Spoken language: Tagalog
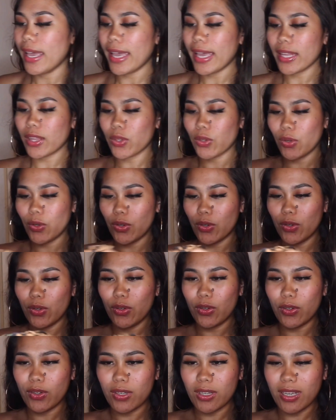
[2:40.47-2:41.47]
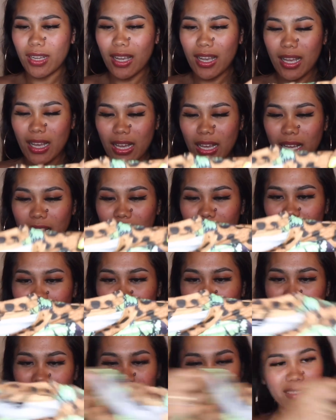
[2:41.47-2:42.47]
Eto.
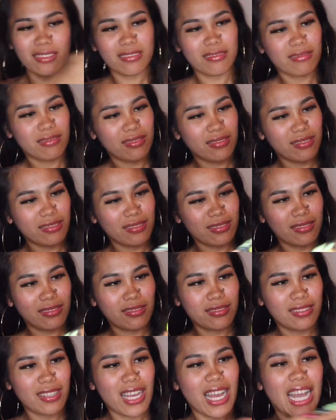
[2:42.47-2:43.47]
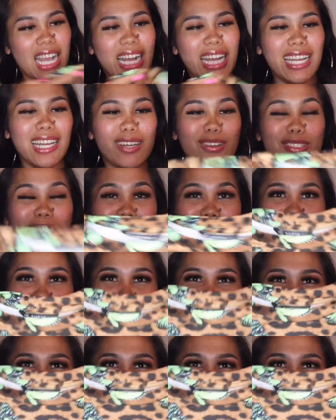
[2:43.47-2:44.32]
Ay! Kala ko citro